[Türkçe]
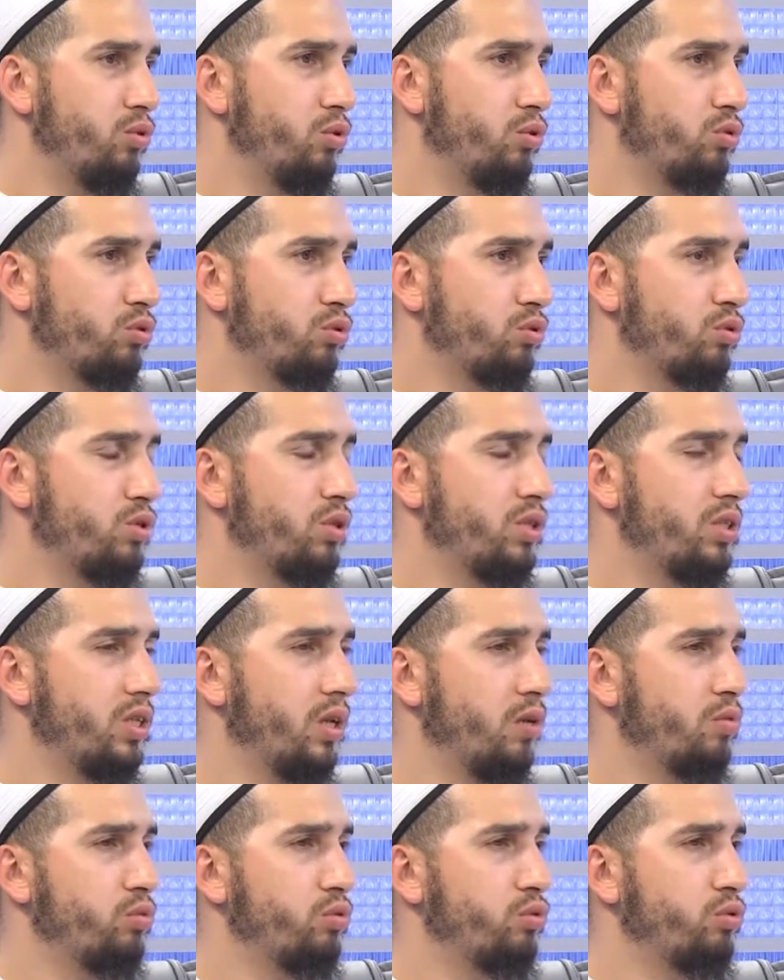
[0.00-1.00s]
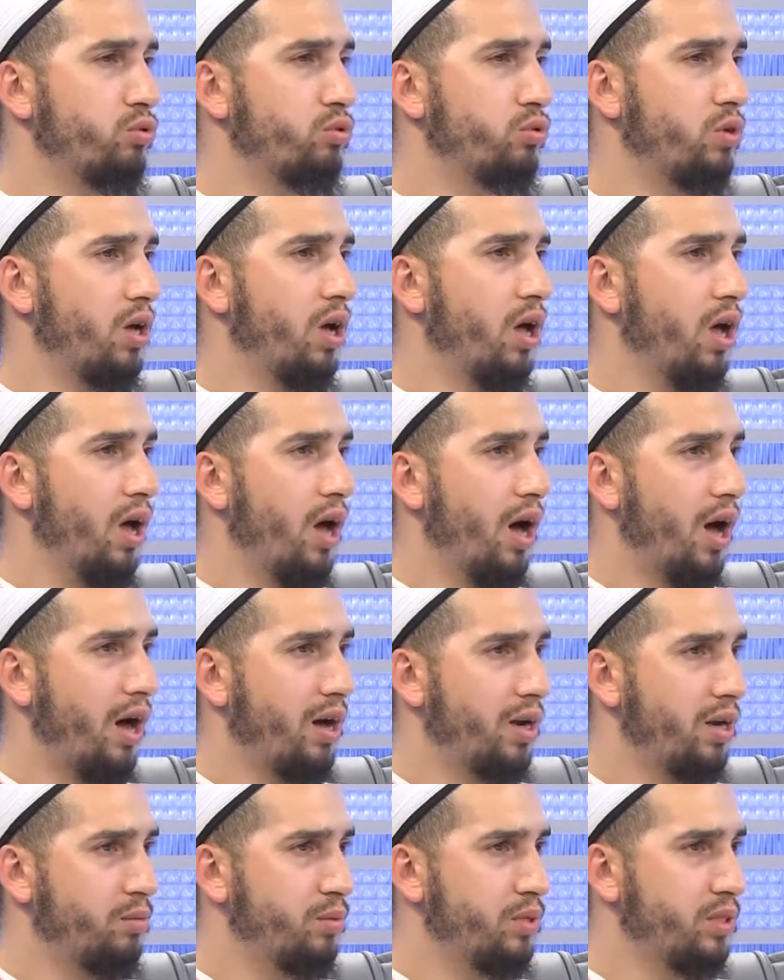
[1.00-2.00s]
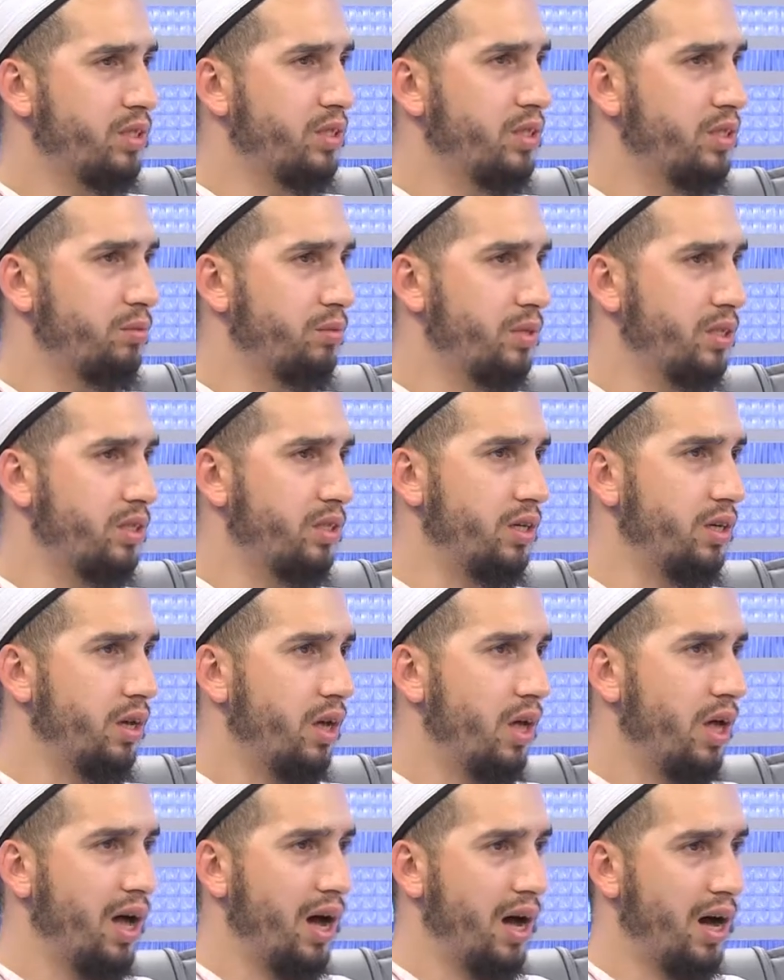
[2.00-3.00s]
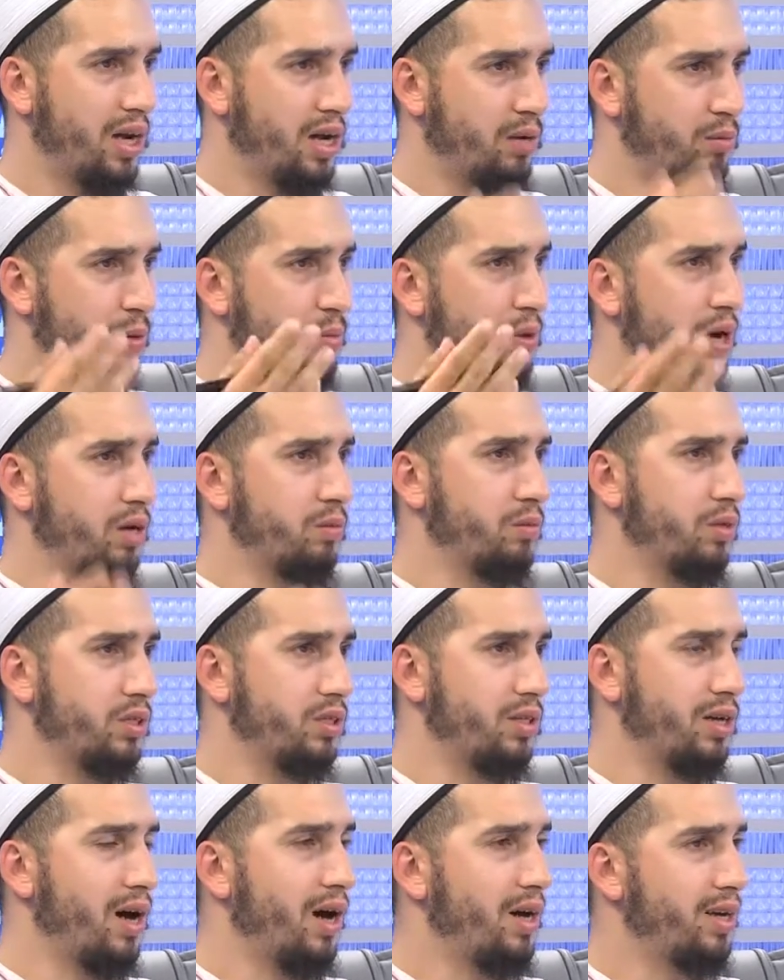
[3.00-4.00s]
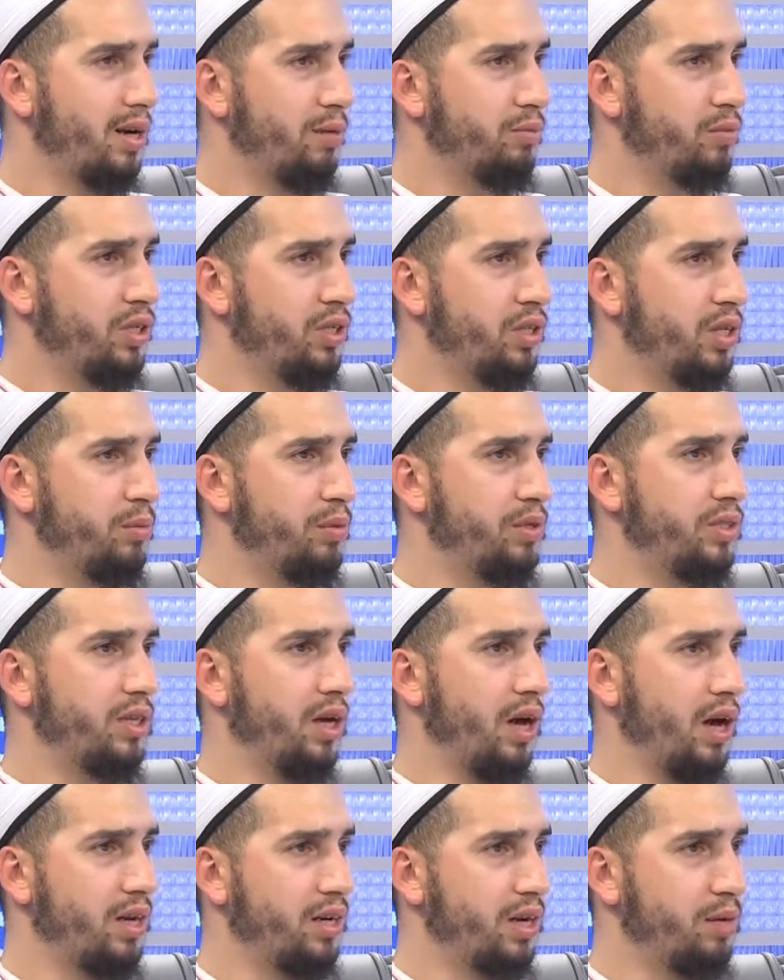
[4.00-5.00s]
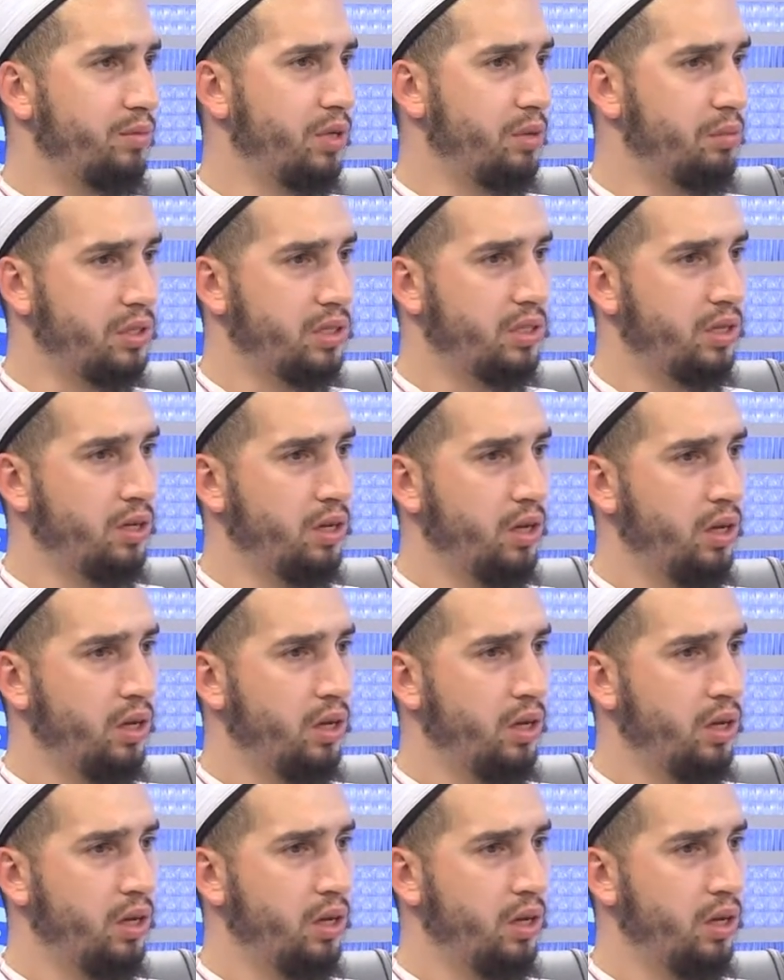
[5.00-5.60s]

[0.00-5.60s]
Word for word: Biliyorsunuz ki insan vücuduna haramın girmesi, harama bakması, haram dinlemesi, haram yemesi